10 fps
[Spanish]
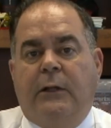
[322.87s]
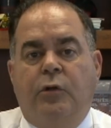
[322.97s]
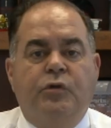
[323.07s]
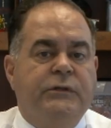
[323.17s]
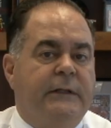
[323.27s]
y
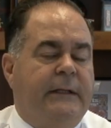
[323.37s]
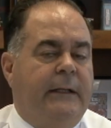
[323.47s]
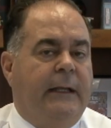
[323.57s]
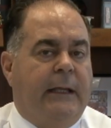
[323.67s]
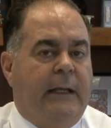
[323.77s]
no se
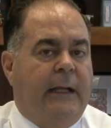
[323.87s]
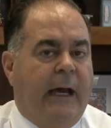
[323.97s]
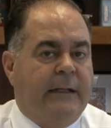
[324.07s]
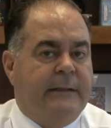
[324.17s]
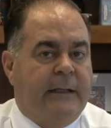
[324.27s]
tiene que ir
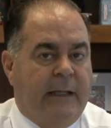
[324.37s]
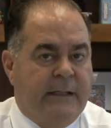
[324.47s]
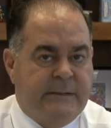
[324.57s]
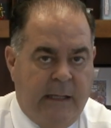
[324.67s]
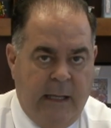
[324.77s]
hasta
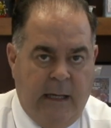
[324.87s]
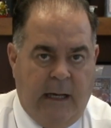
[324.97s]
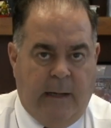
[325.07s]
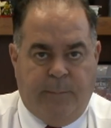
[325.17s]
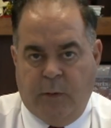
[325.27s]
que es
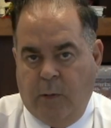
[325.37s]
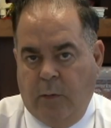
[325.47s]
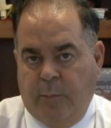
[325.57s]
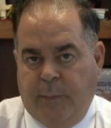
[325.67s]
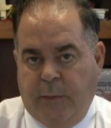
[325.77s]

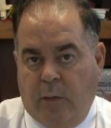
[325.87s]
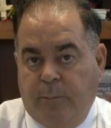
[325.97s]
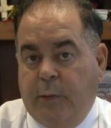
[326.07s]
aprobado el perdón.